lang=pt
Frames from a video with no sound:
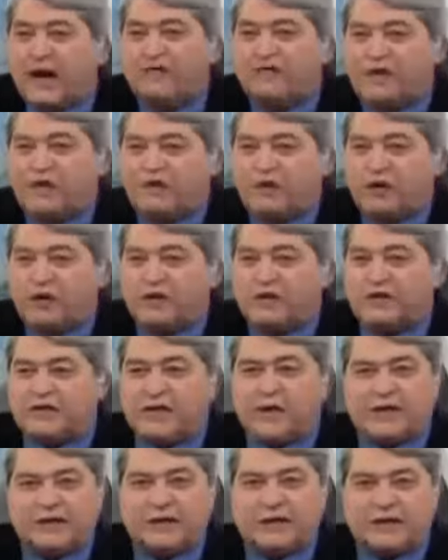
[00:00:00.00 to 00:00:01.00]
que é a favor da
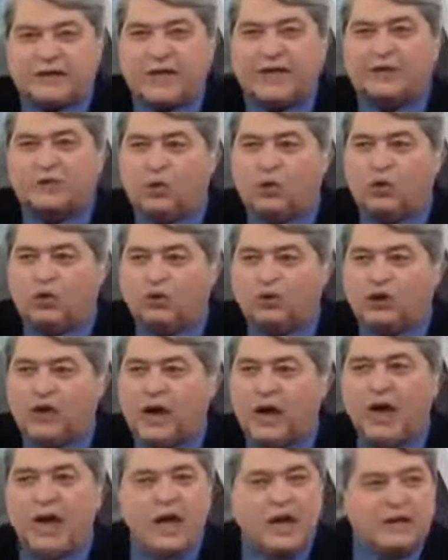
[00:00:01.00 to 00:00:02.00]
ciência e
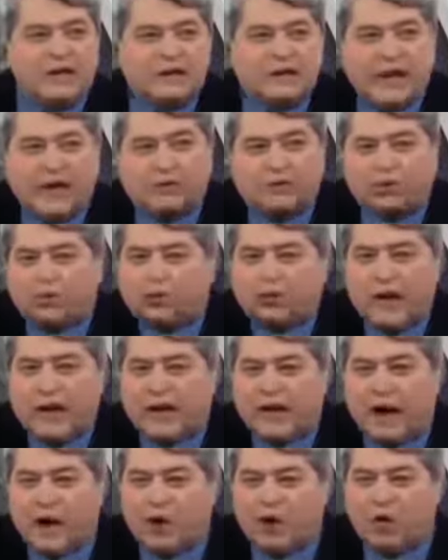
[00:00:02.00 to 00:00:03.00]
tecnologia, disse que é tudo
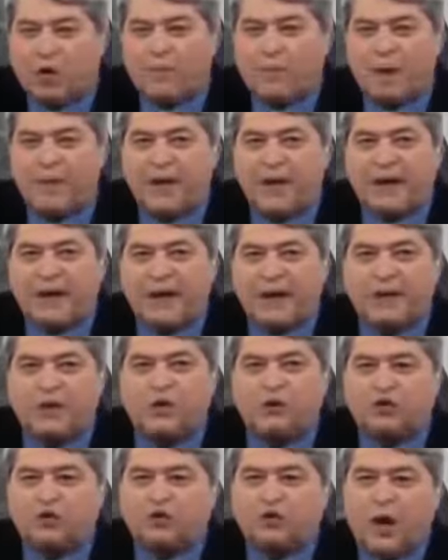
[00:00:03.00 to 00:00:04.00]
legal, Copa América aqui,
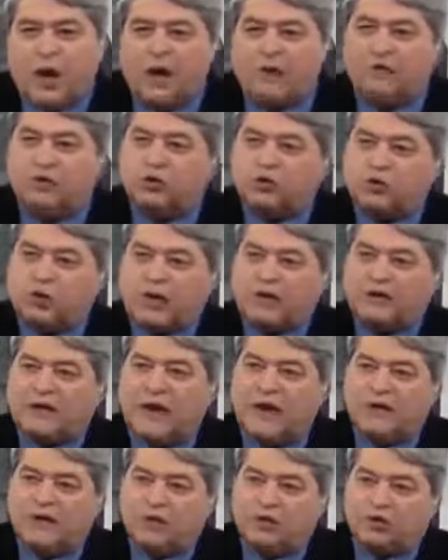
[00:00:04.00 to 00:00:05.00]
hoje o Dória voltou
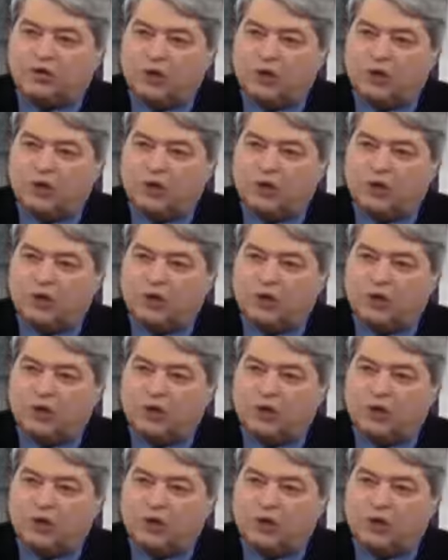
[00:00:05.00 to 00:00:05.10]
atrás,